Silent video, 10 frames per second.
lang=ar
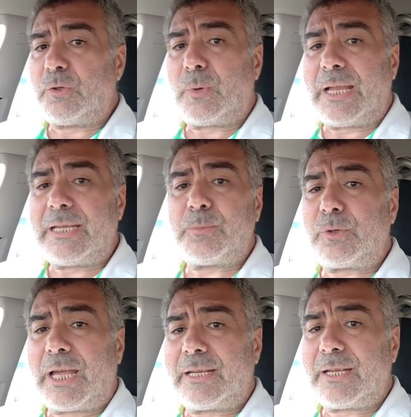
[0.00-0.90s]

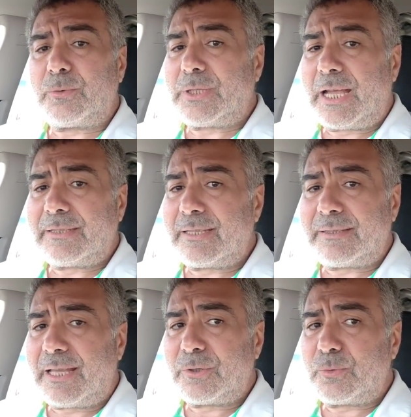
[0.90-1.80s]
يعلمنا أنه
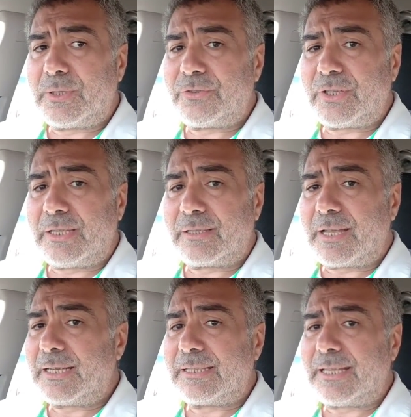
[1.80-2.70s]
تحدث عن كل شيء
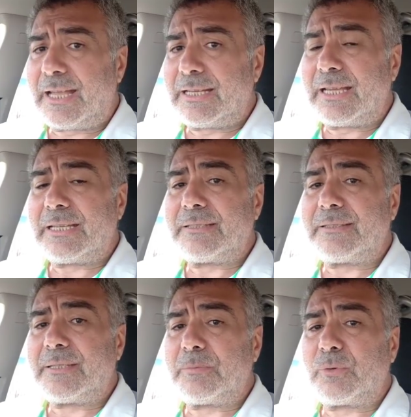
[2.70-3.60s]
قال تعالى
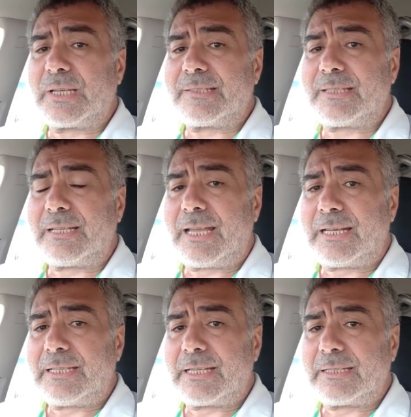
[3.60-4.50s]
ونزلنا
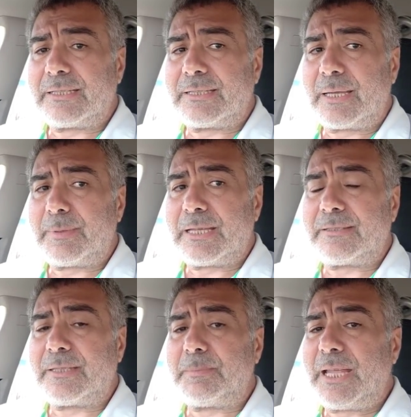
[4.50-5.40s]
عليك الكتاب
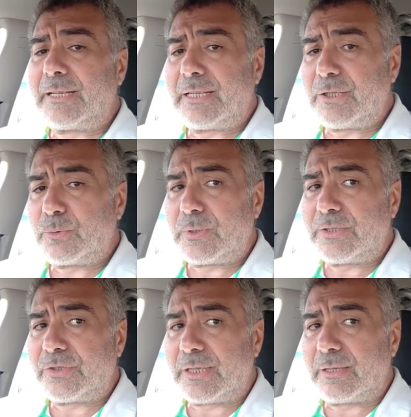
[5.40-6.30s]
تبيانا
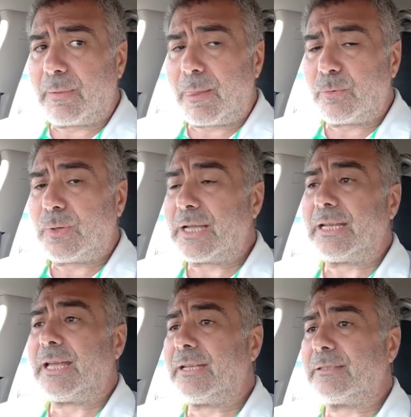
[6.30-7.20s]
لكل شيء
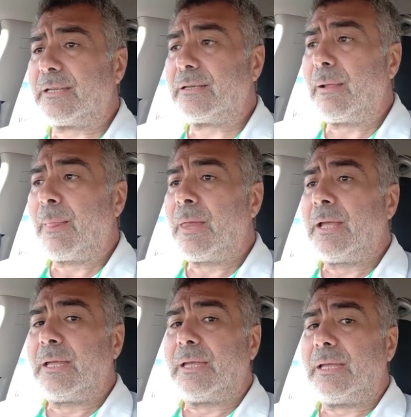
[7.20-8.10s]
وقال أيضا
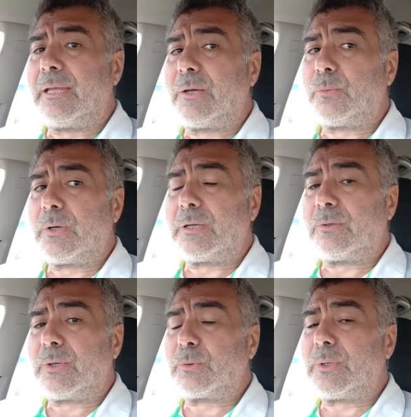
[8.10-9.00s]
آه،
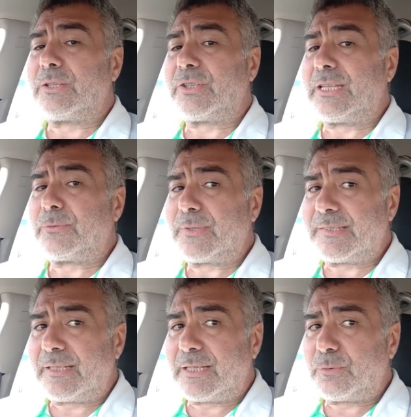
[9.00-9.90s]
وكل شيء
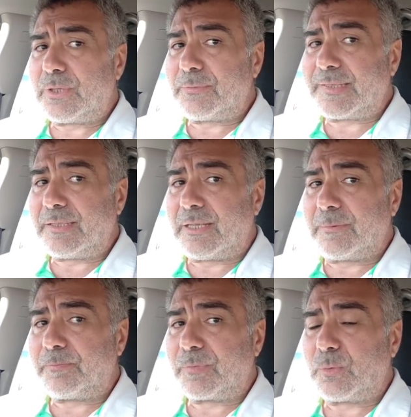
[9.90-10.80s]
فصلناه تفصيلا
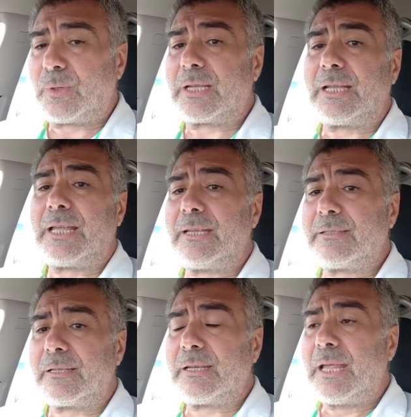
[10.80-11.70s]
وقال
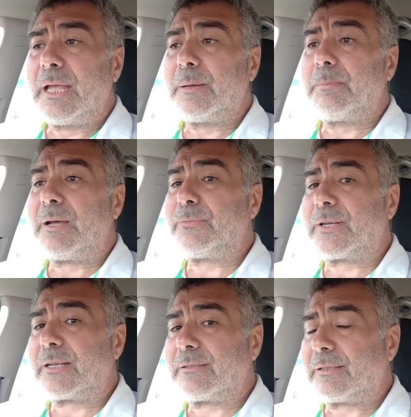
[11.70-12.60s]
أيضا ما
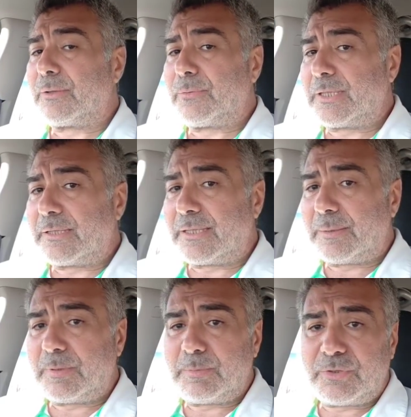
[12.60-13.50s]
فرطنا في
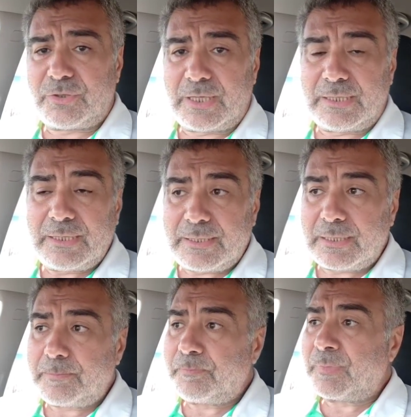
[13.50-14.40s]
الكتاب من شيء
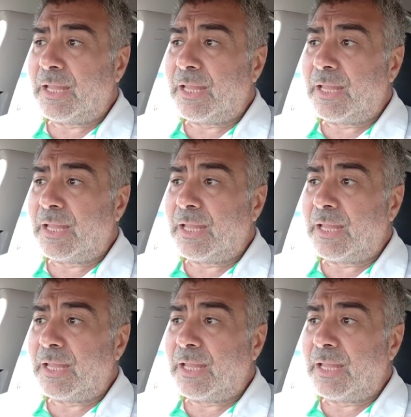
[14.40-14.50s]
إذا